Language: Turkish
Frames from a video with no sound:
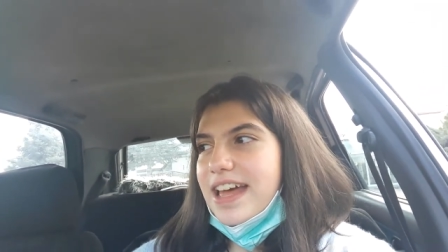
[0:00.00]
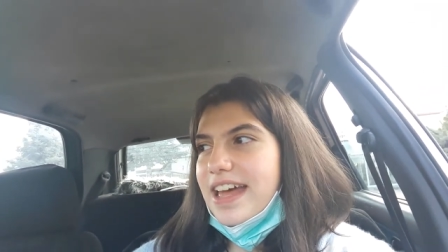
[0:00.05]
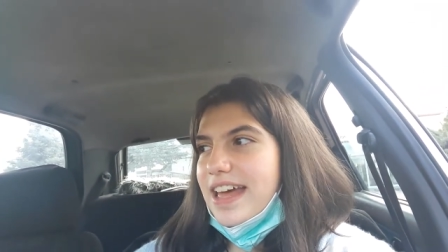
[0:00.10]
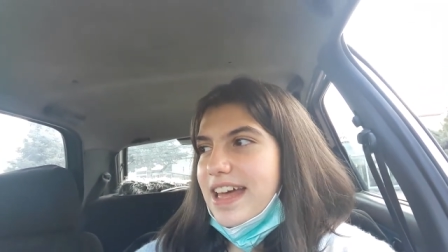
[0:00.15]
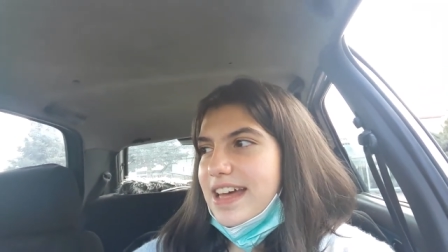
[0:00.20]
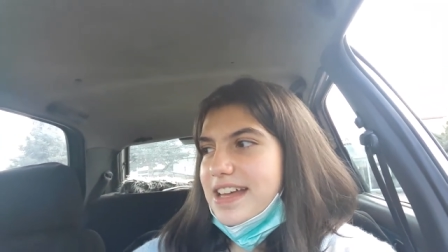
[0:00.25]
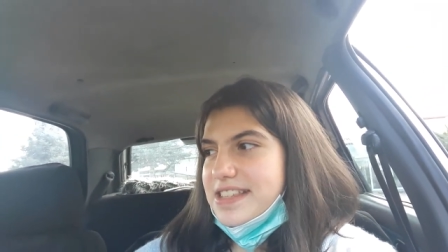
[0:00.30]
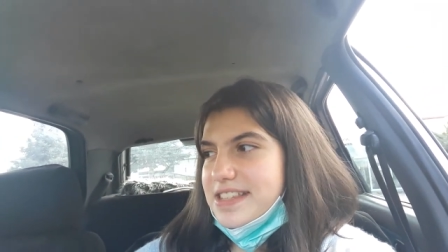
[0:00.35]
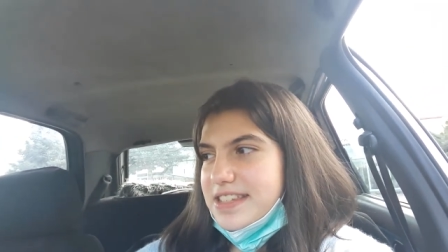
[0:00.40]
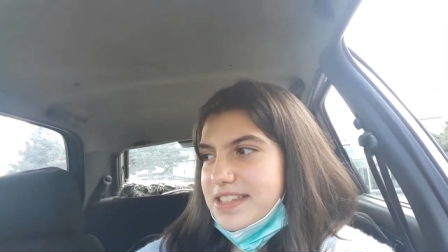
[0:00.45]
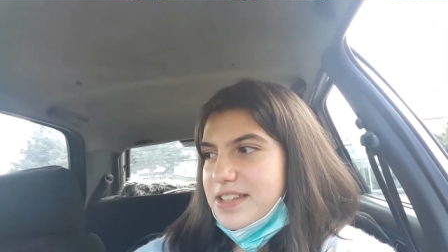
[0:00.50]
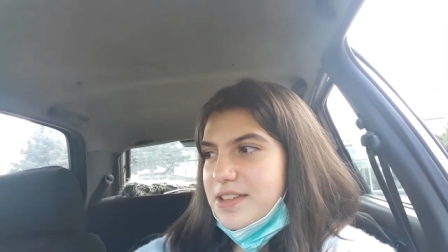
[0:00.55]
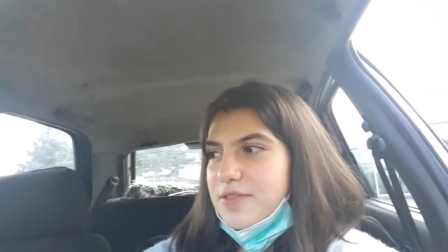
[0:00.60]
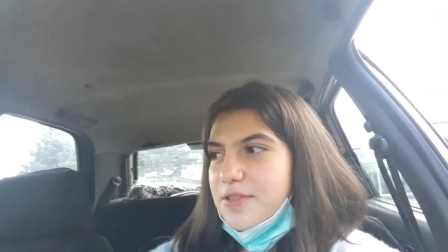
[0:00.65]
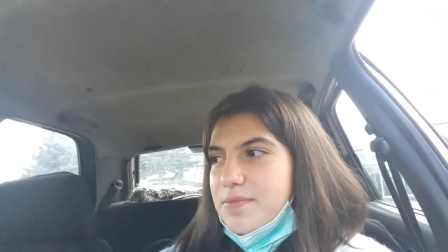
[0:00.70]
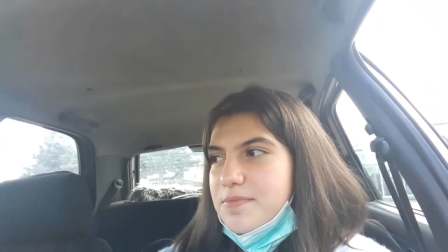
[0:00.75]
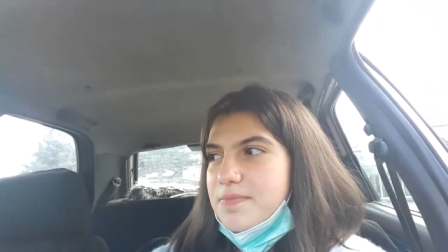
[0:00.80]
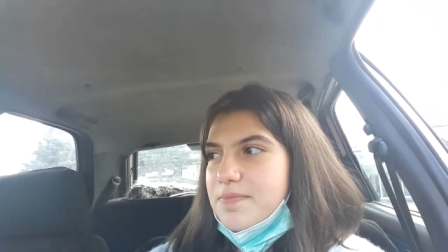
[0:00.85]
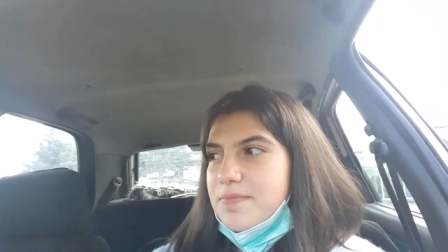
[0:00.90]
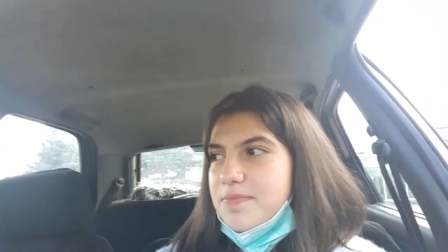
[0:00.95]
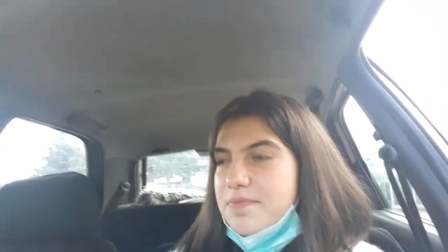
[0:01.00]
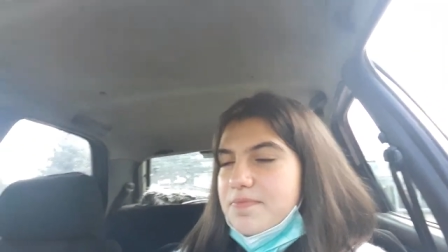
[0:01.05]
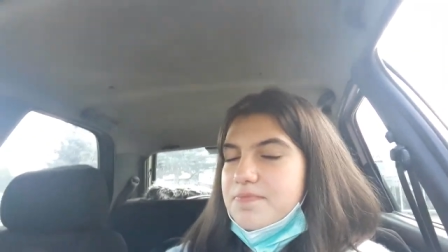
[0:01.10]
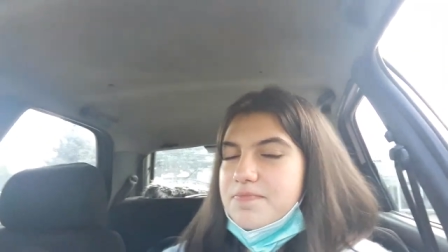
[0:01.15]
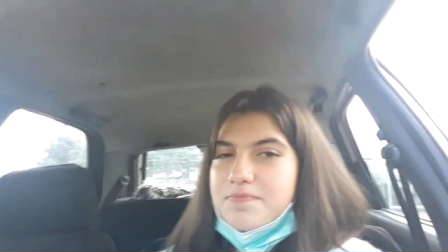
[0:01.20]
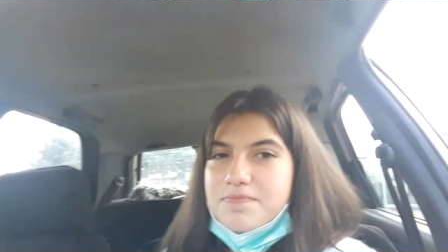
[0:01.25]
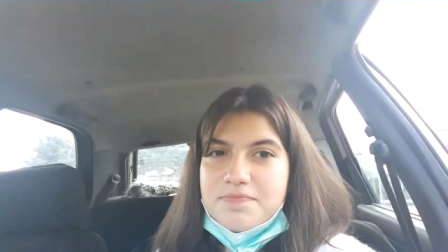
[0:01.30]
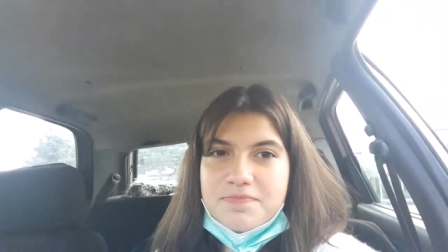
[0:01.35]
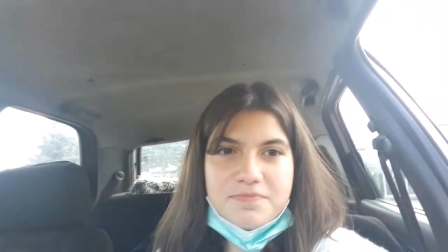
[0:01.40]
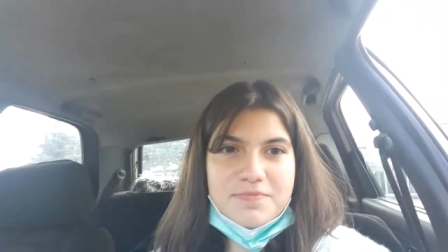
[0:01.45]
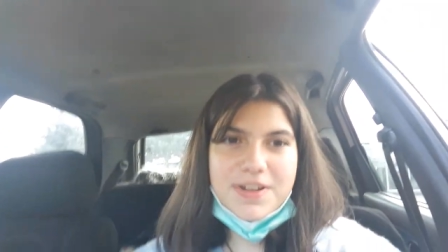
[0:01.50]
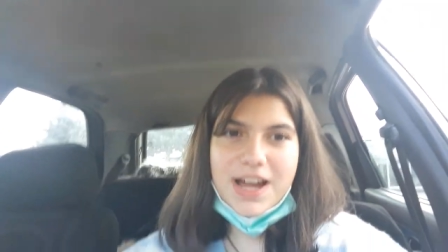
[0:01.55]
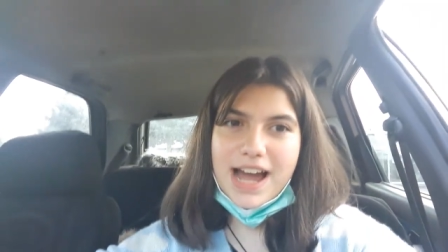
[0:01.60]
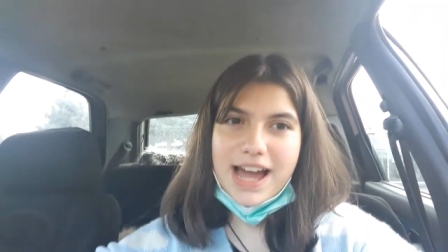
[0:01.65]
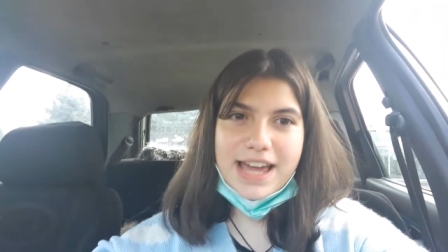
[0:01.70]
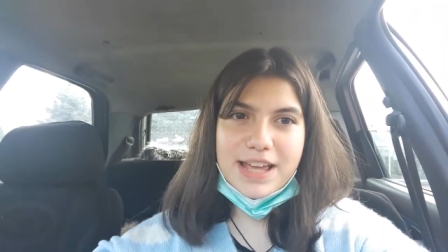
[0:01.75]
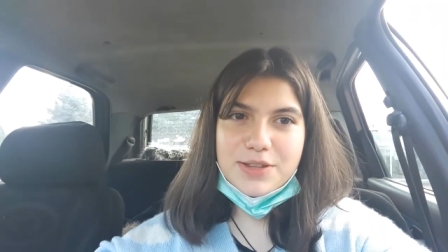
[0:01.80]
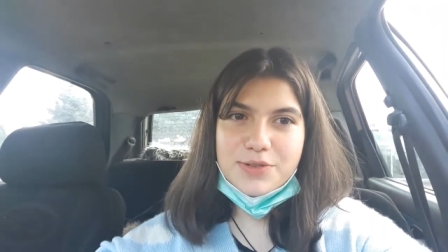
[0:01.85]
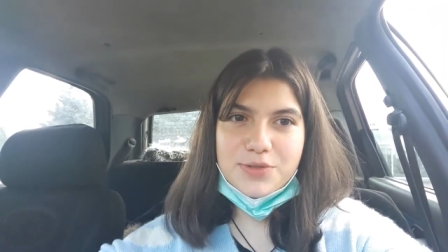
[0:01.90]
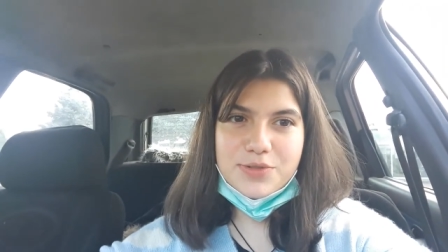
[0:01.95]
Ee, sınavım
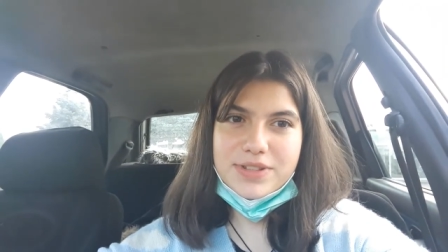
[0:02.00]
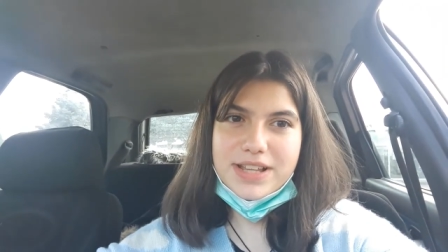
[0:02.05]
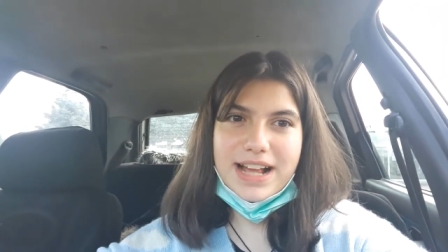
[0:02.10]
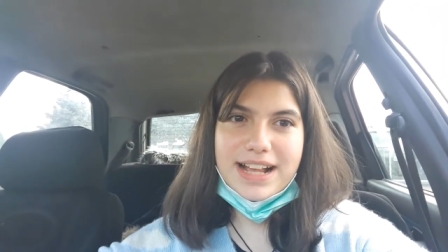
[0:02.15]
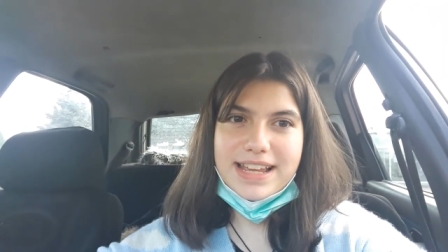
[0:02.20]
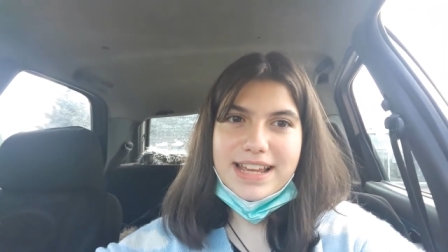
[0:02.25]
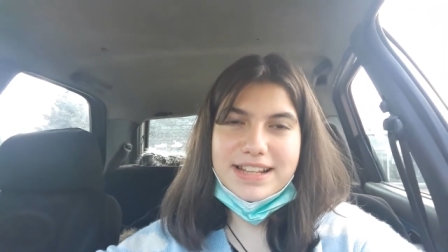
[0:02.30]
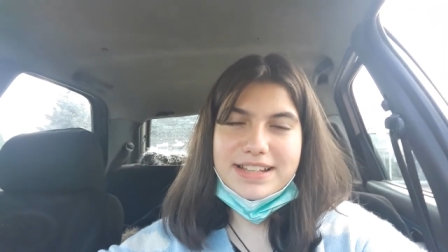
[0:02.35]
gayet güzel